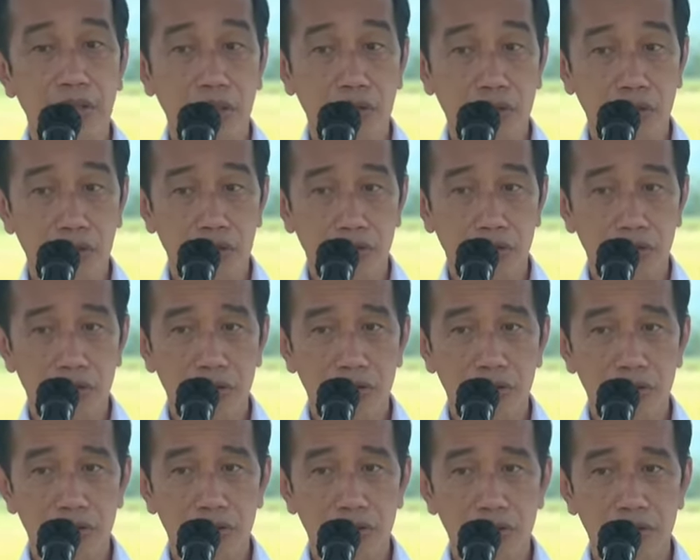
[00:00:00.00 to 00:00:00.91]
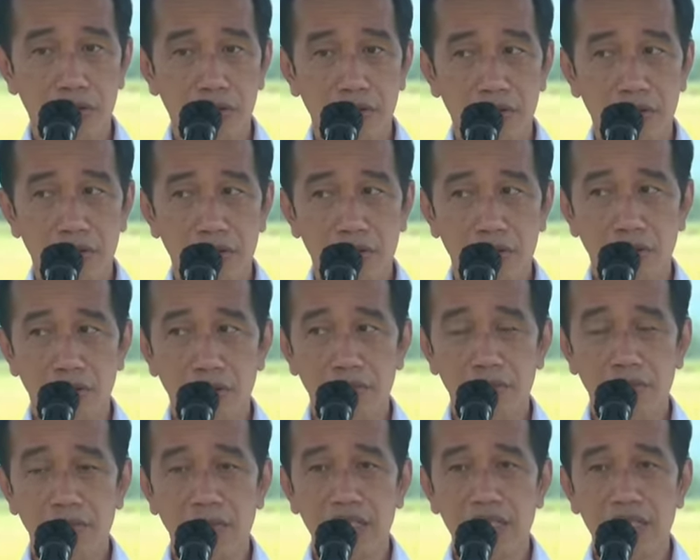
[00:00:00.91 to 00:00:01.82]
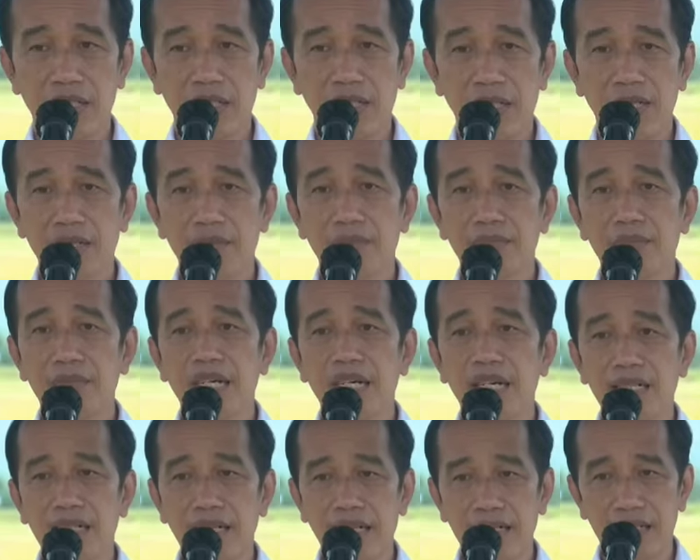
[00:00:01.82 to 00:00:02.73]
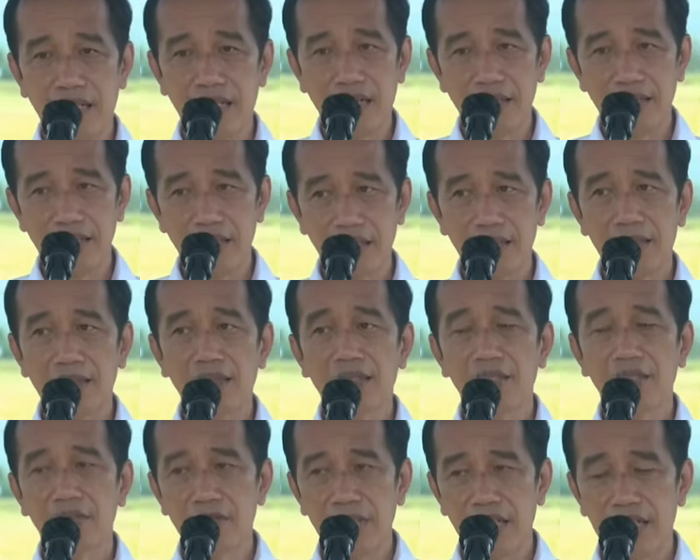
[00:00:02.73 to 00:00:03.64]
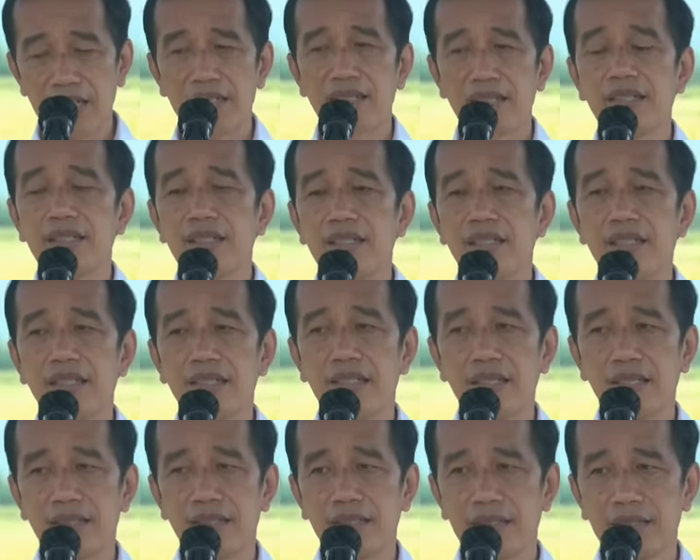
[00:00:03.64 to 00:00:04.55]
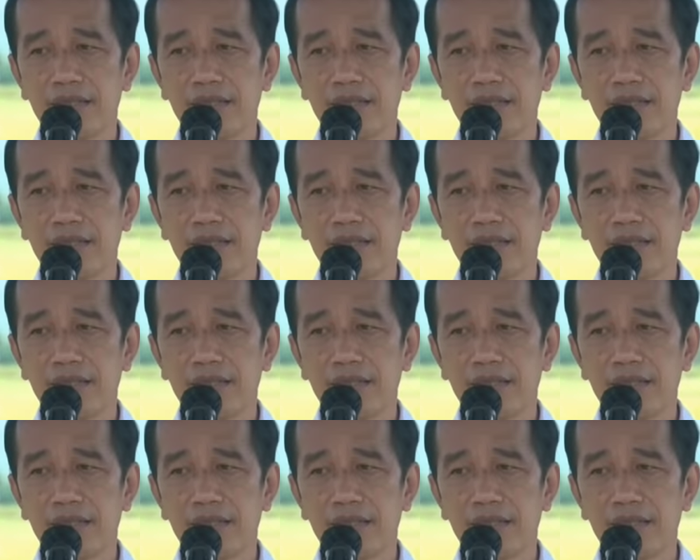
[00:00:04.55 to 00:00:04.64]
perut, masalah makan rakyat itu dari sini.